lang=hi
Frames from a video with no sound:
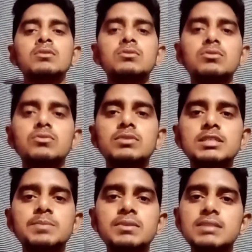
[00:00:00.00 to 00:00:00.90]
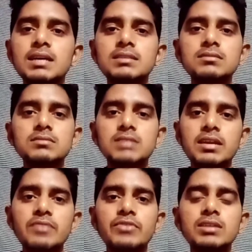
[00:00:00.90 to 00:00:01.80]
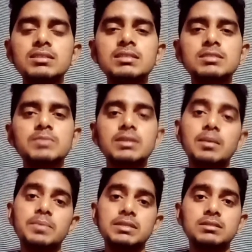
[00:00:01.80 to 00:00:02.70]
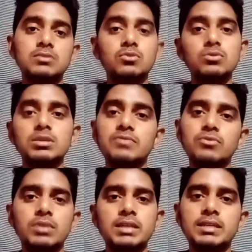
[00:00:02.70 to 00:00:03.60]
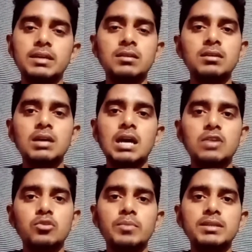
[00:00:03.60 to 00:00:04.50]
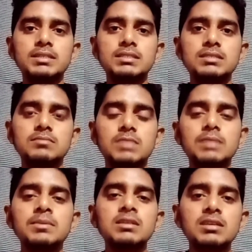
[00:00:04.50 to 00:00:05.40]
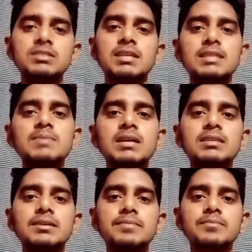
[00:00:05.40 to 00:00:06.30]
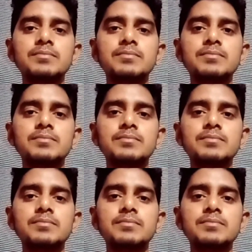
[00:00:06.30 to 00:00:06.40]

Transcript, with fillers: तो इस पर जान जान रहे फ्रेंड्स कि इसमें कंपटीशन तो टफ होना ही है ऑटोमेटिक सी मतलब जनरली बात है